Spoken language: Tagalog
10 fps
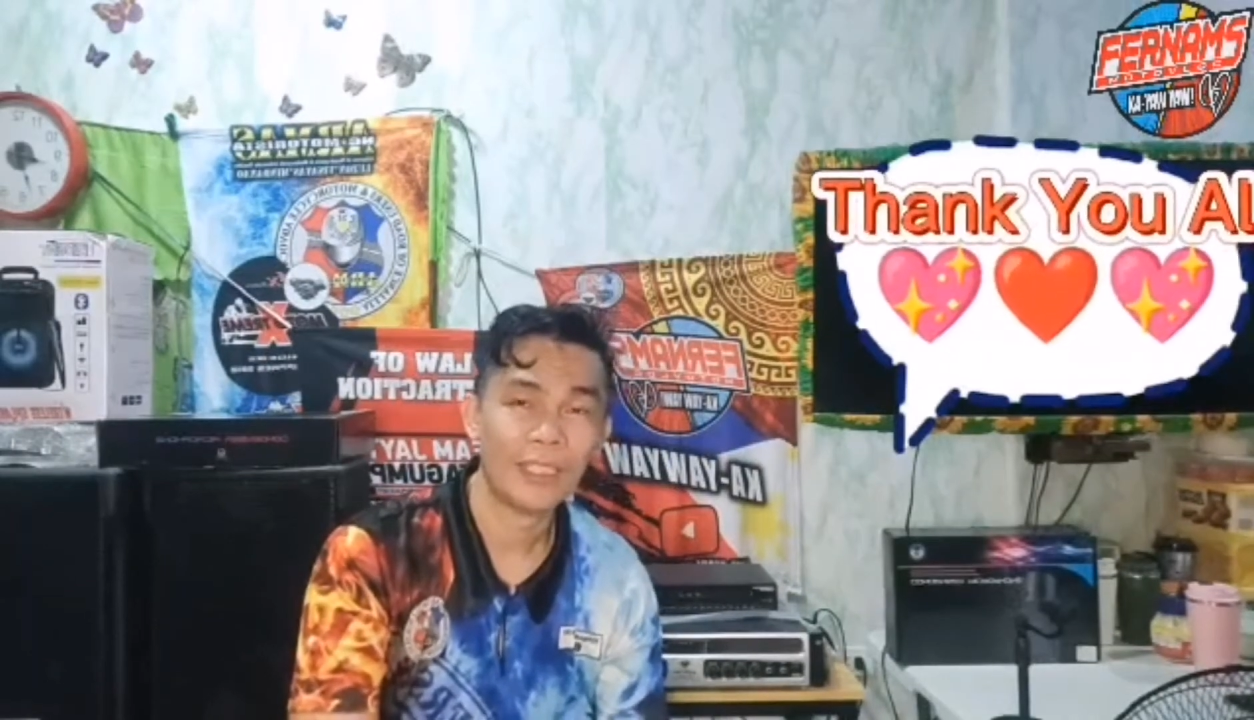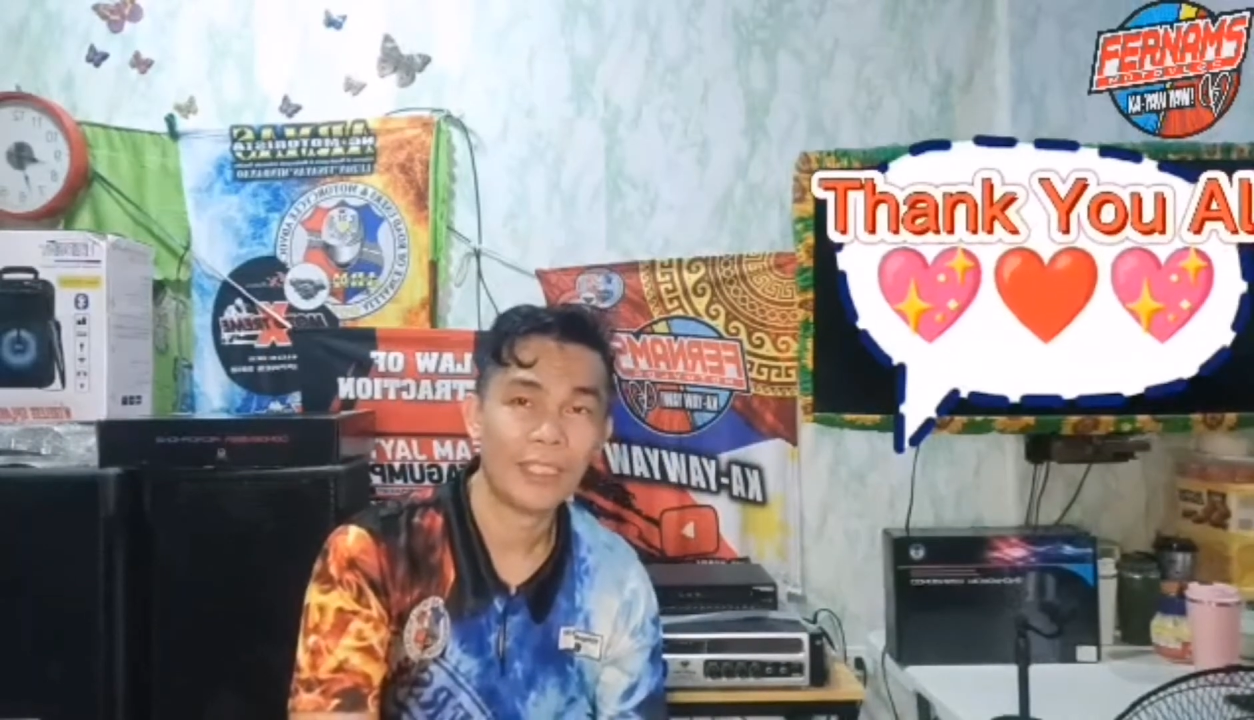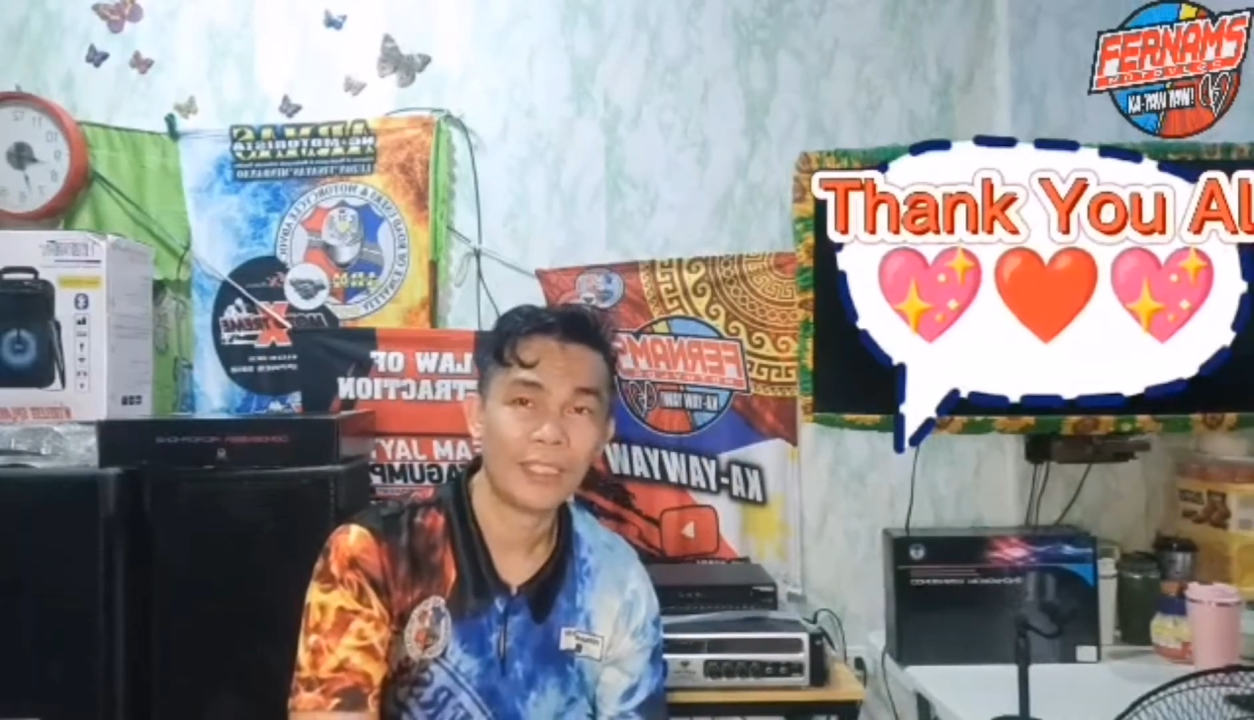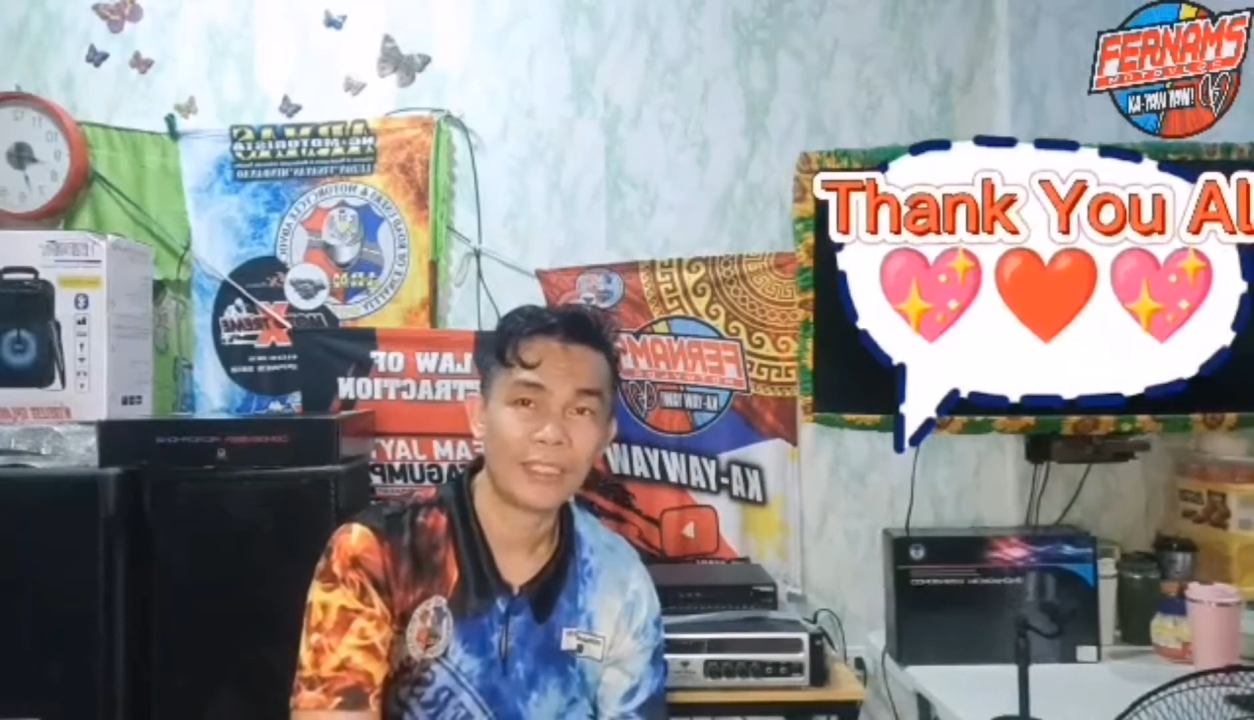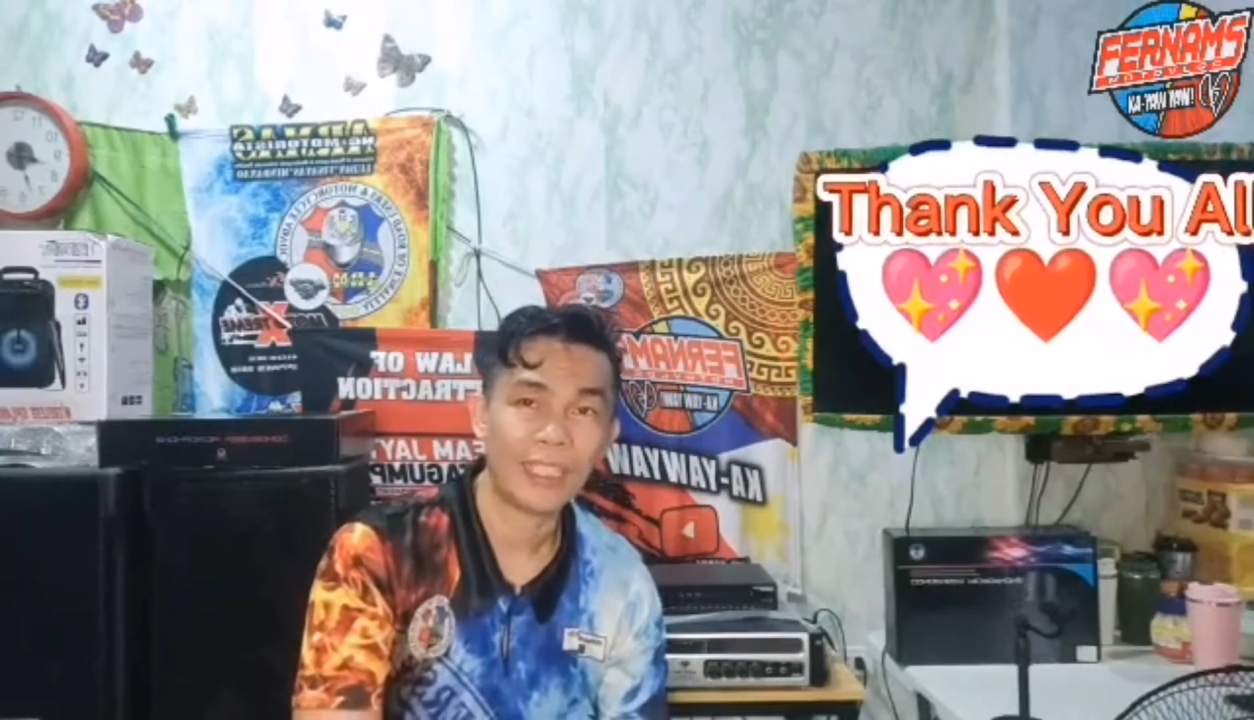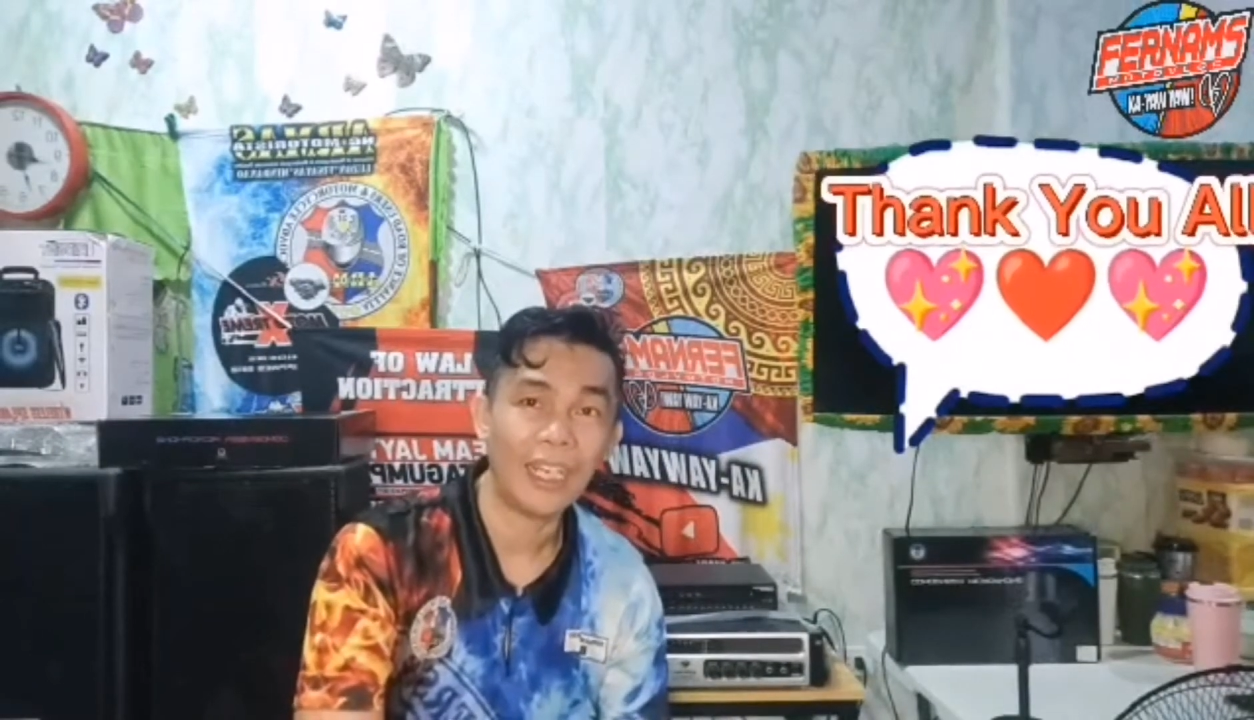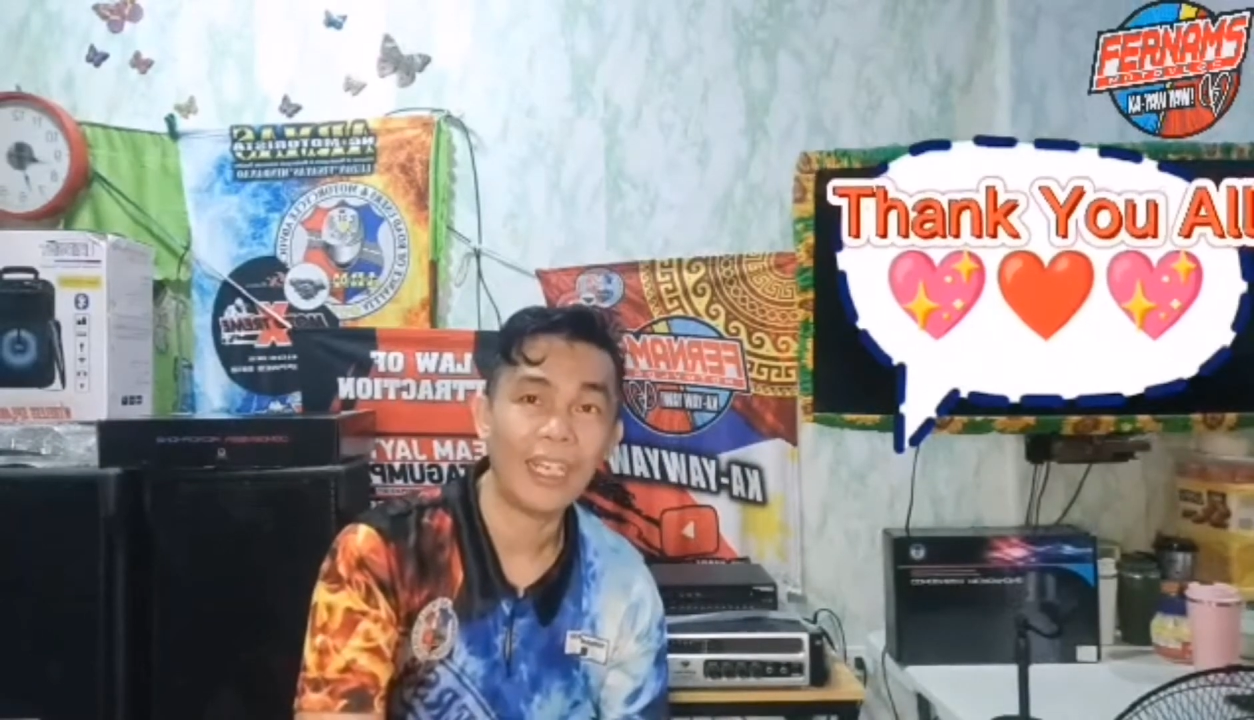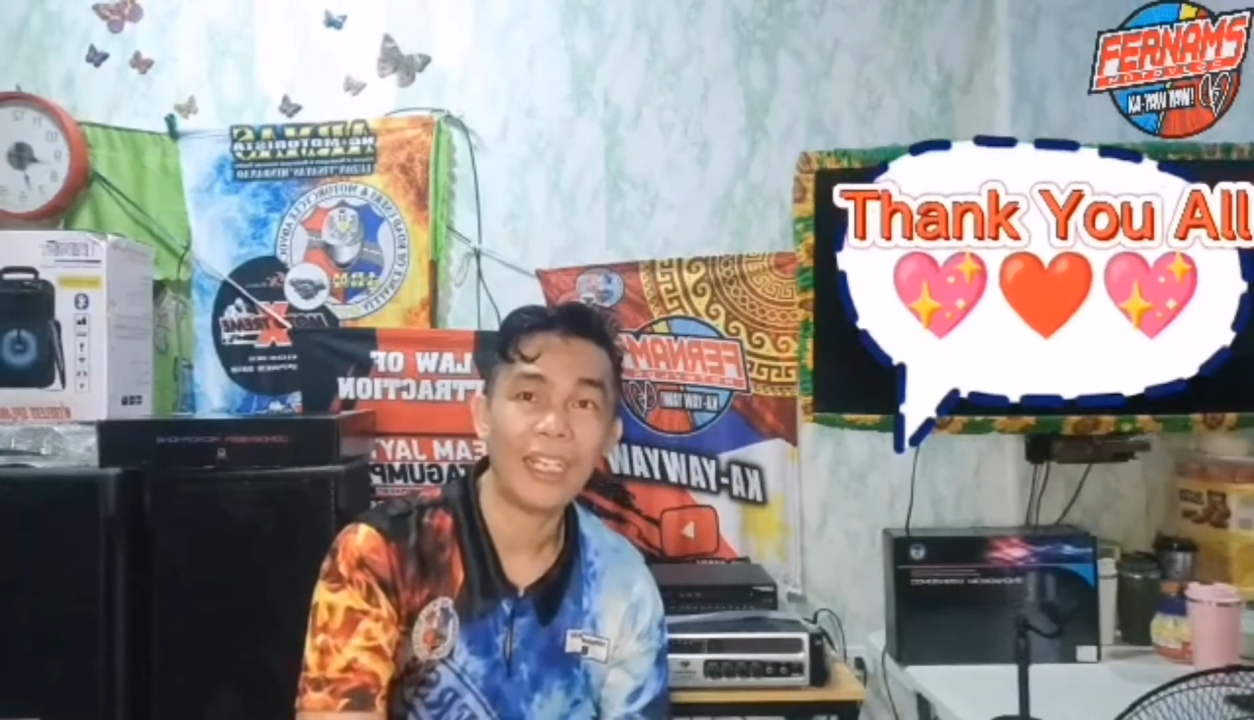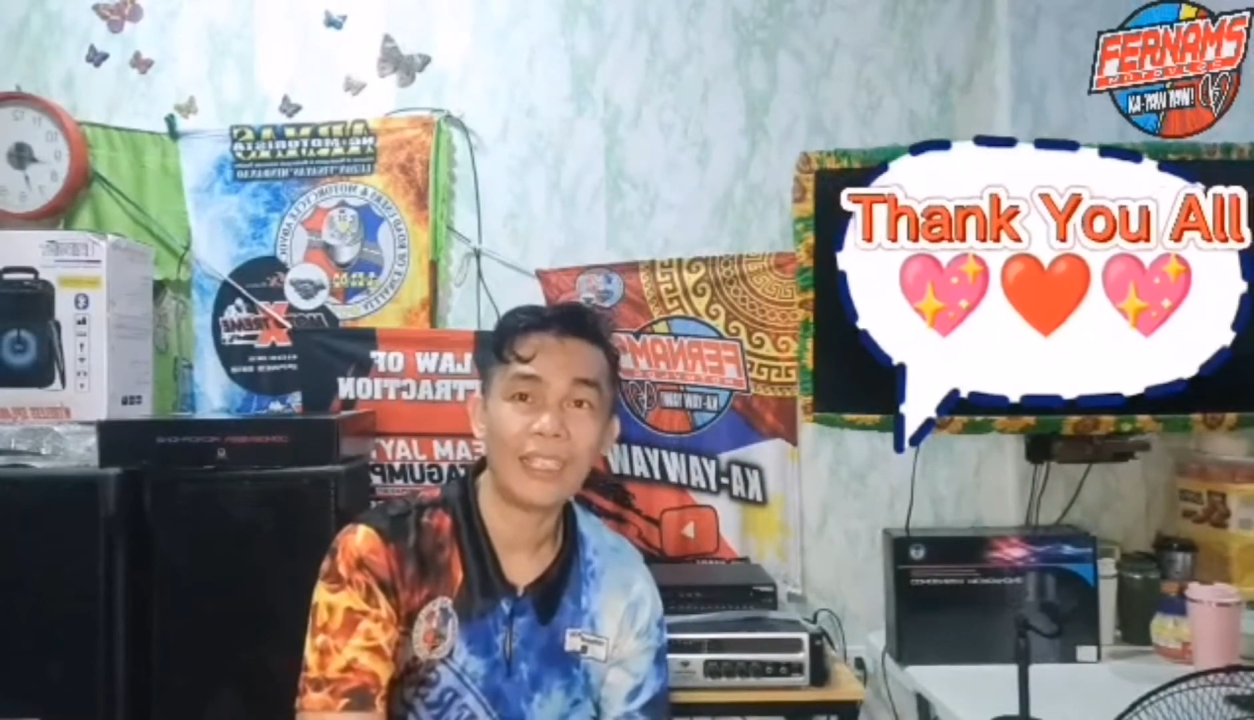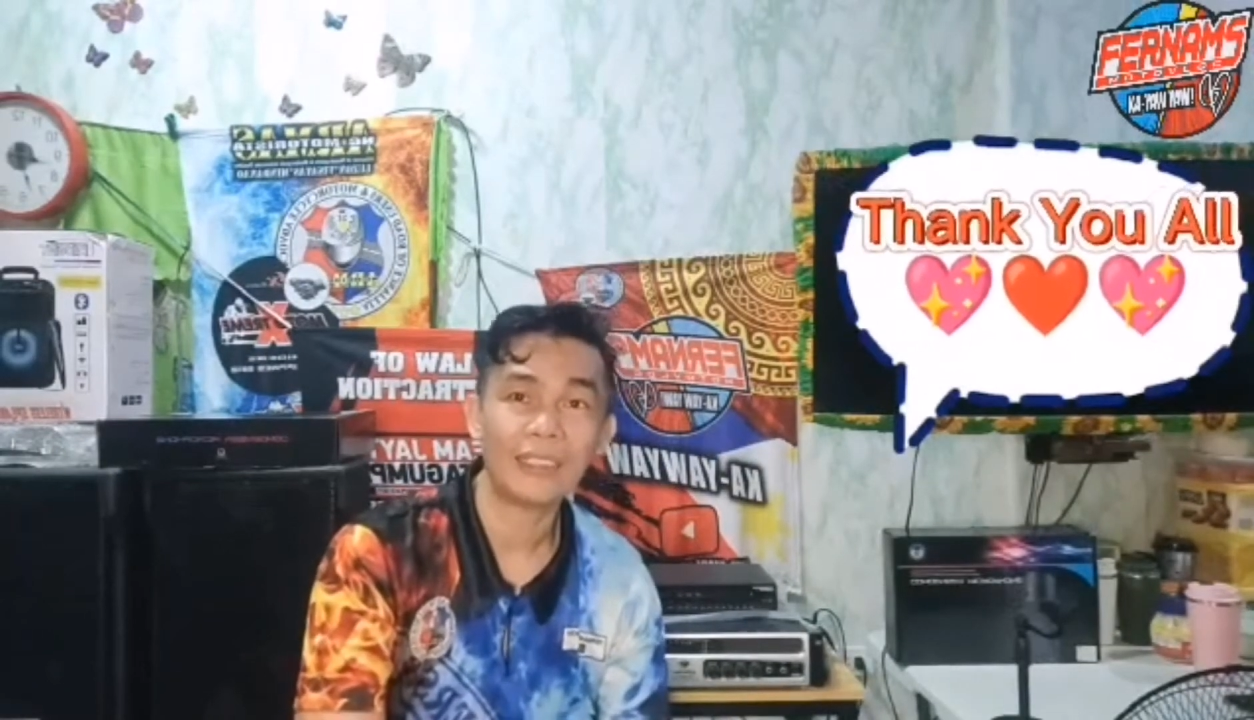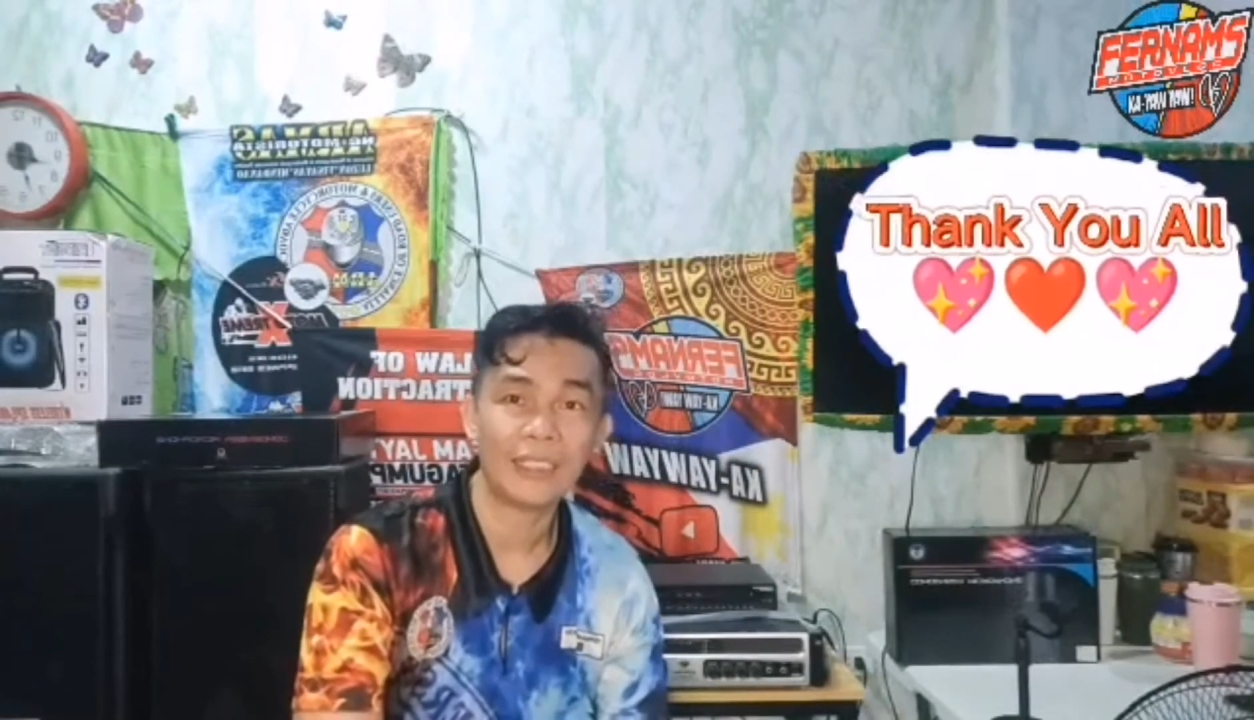Uh, tiyaga lang,